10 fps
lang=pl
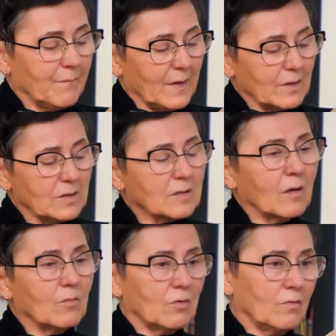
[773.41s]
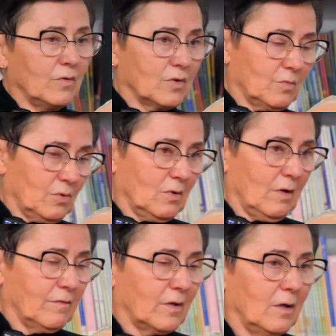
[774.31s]
Naciskamy również
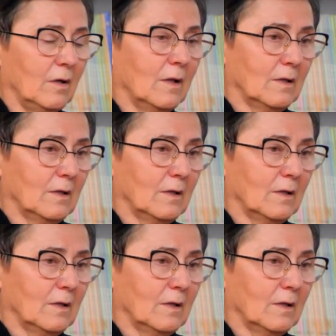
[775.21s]
brodawkę,